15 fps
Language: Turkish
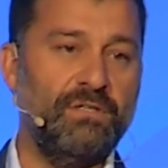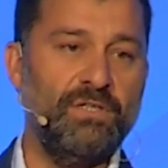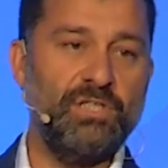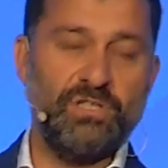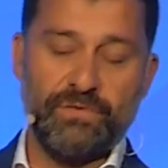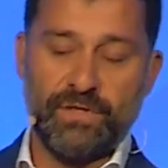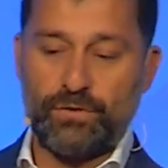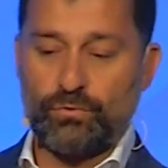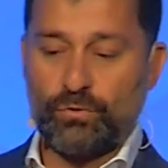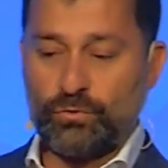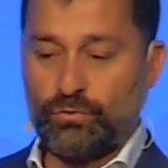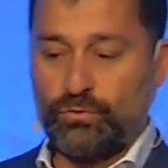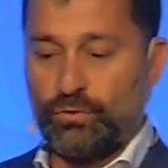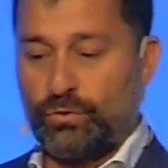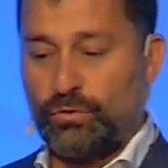işveren
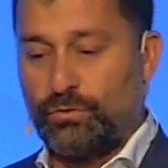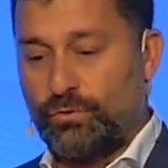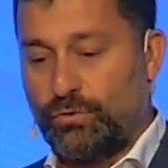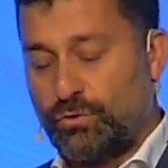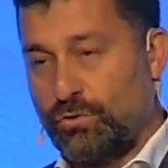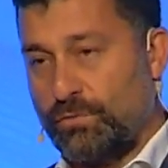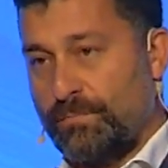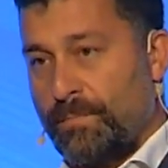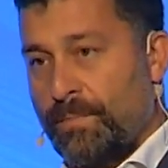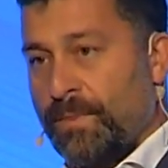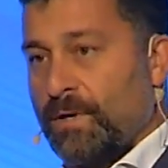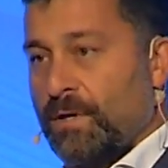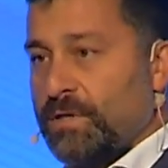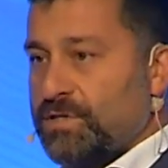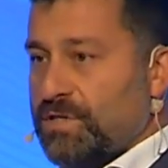olduğunu görüyoruz.
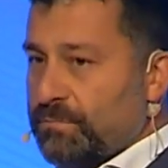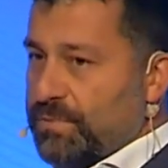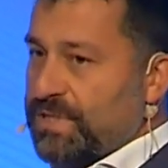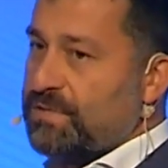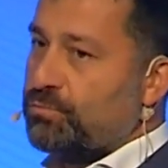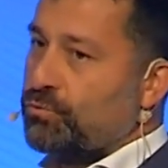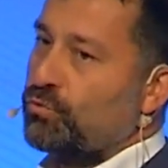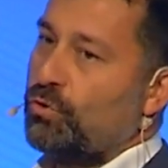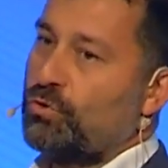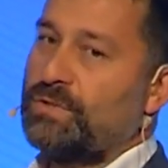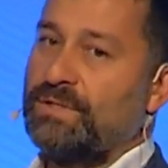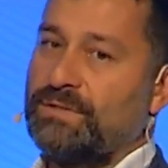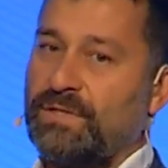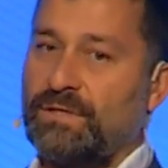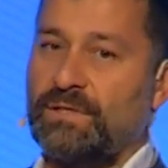İşte biz bu
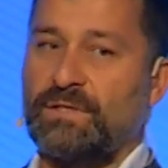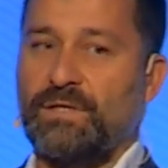noktada